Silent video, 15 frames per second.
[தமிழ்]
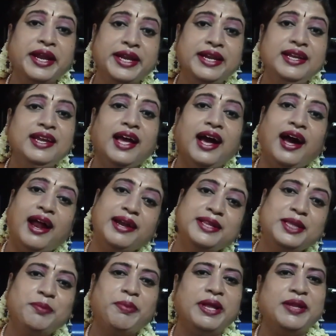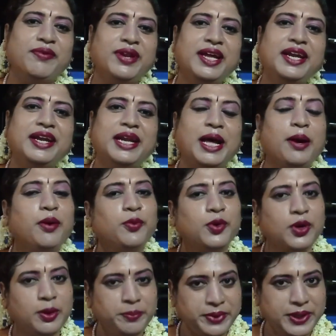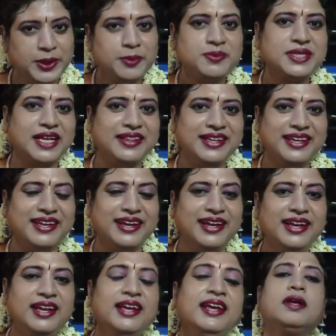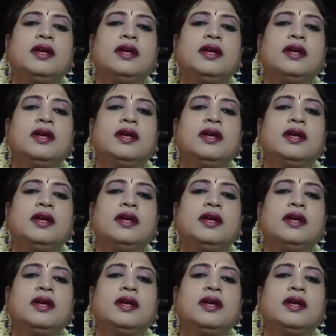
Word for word: இனி அடுத்த பதிவில் நான் உங்களை மீண்டும் சந்திக்கிறேன்